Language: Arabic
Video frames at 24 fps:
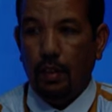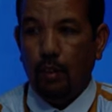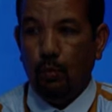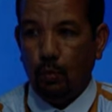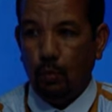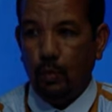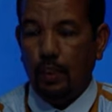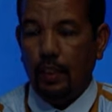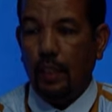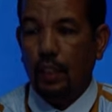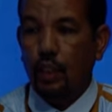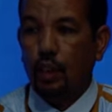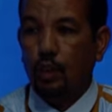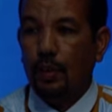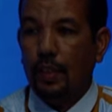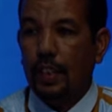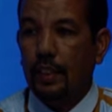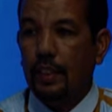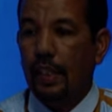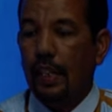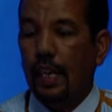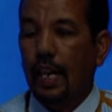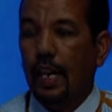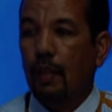مدرس
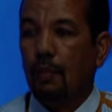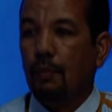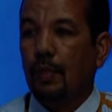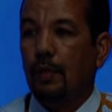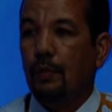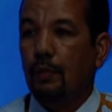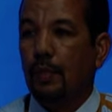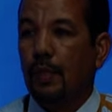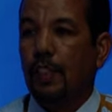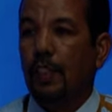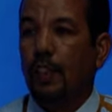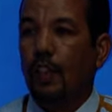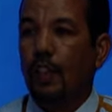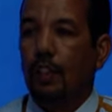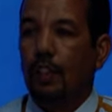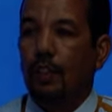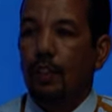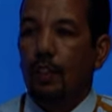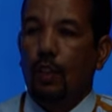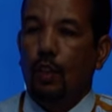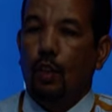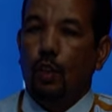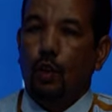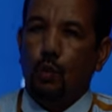وعندنا 400
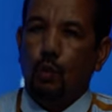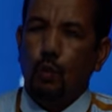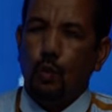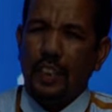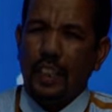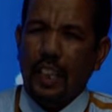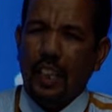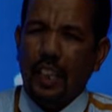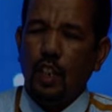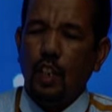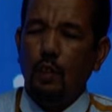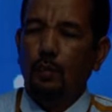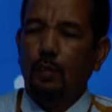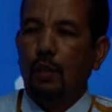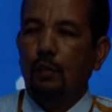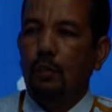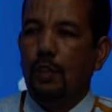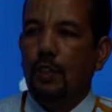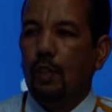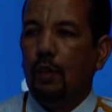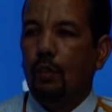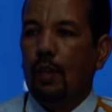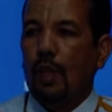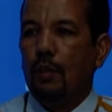وتقريبا
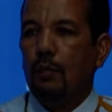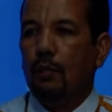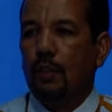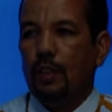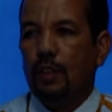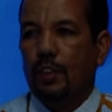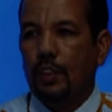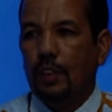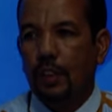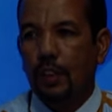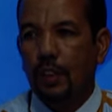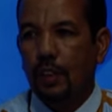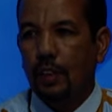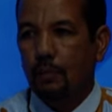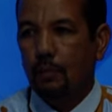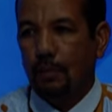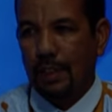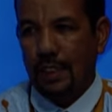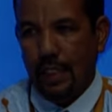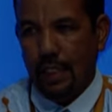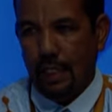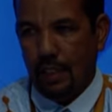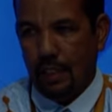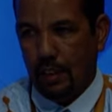225
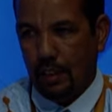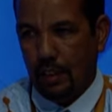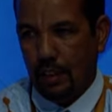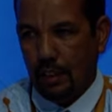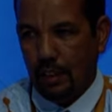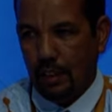مدرسه.